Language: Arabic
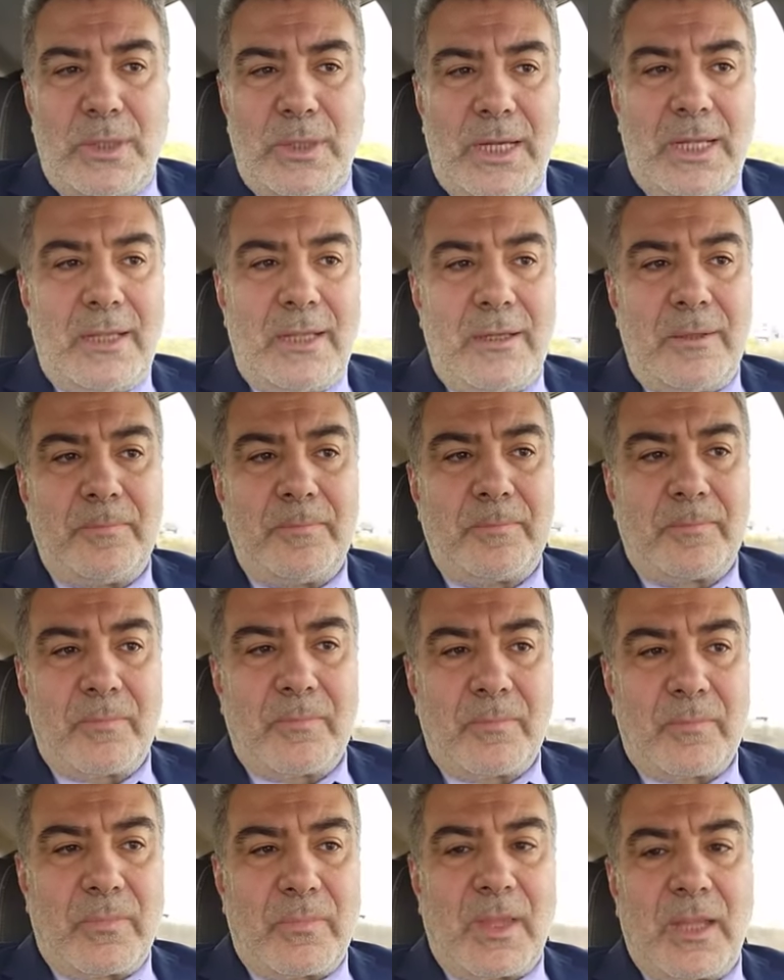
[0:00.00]
كلها
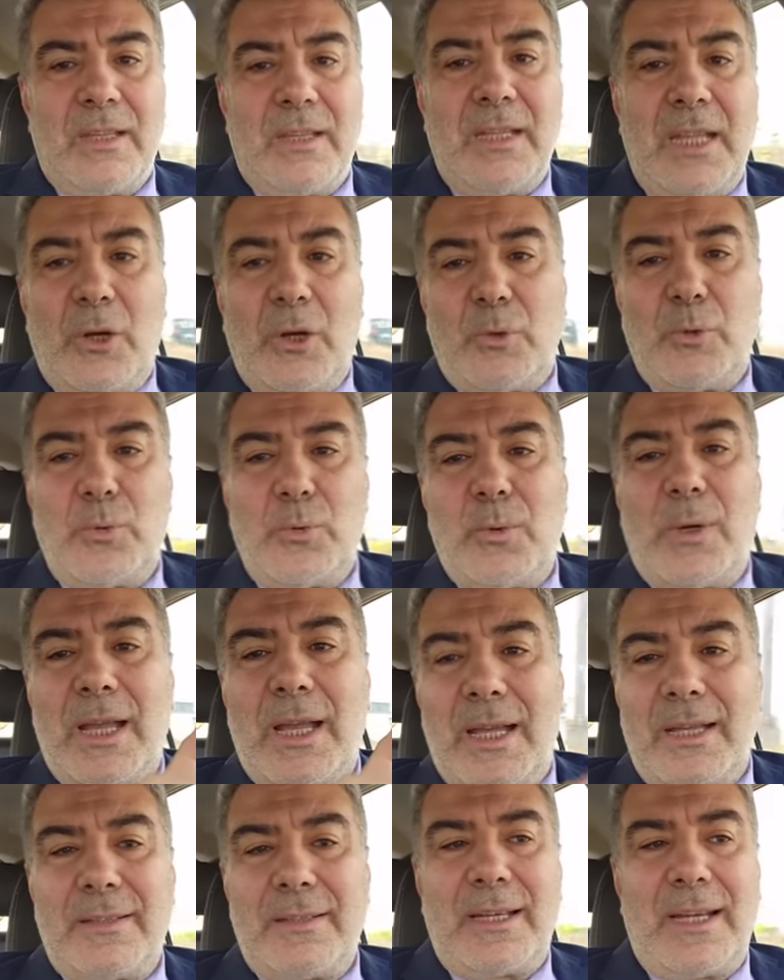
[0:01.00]

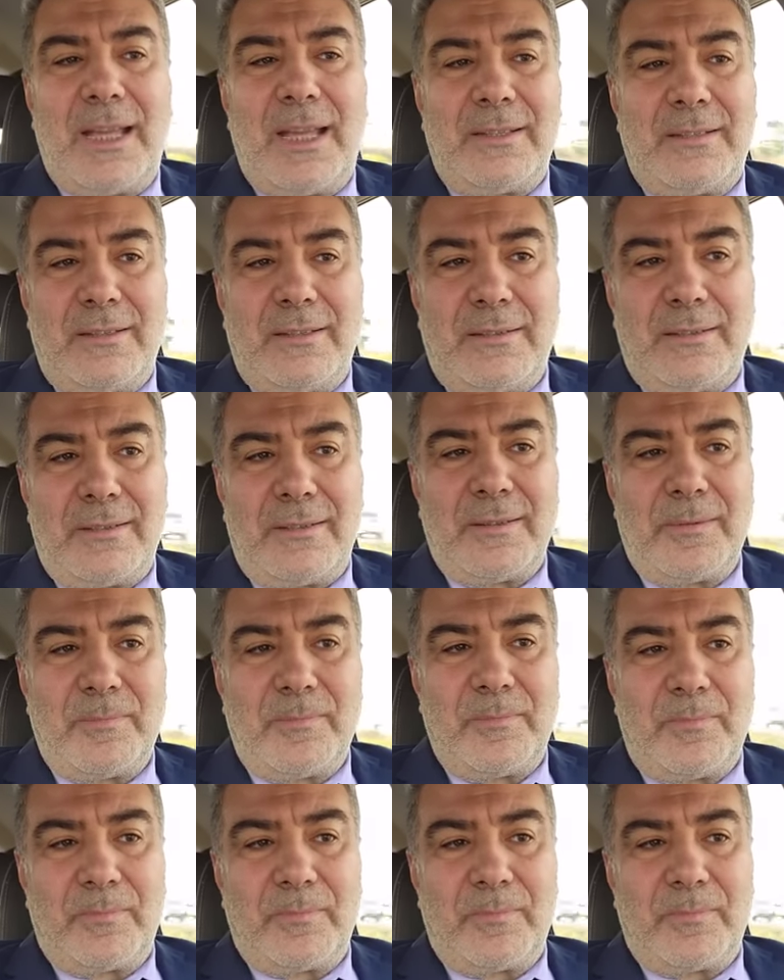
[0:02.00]
يحلها هذا الحديث